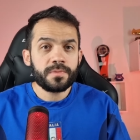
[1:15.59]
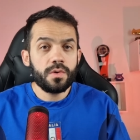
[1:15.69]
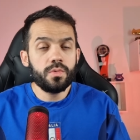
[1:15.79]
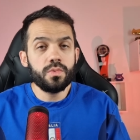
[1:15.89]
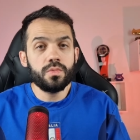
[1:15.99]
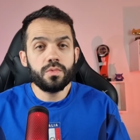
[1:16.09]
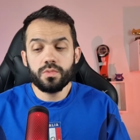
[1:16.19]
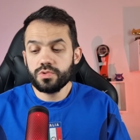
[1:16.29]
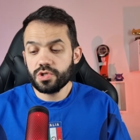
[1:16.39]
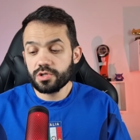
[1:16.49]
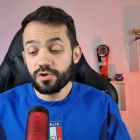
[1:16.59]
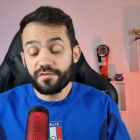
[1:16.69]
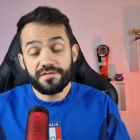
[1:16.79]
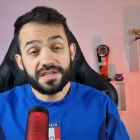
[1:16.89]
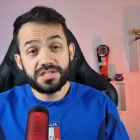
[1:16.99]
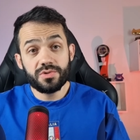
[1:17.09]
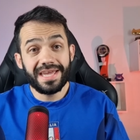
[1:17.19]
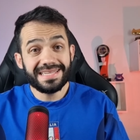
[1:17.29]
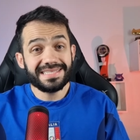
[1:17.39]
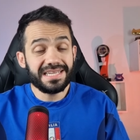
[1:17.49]
Um, um, jogador que foi vendido
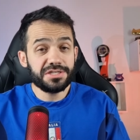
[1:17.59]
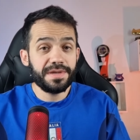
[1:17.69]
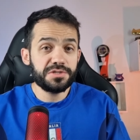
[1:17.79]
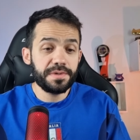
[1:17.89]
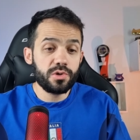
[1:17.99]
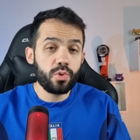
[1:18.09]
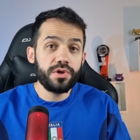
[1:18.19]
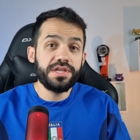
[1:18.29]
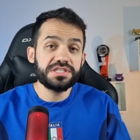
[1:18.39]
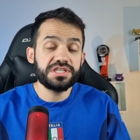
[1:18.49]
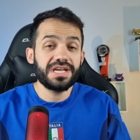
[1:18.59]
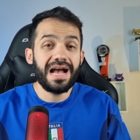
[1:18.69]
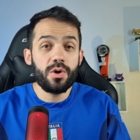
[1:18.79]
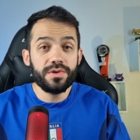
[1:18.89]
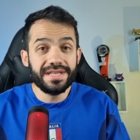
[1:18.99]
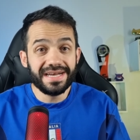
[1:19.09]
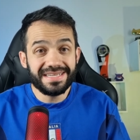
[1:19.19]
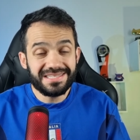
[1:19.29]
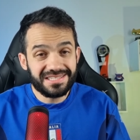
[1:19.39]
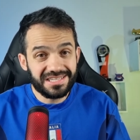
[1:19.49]
recentemente pelo Corinthians ao
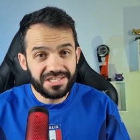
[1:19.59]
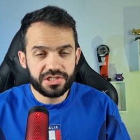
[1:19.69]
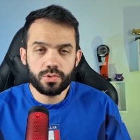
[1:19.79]
Nantes,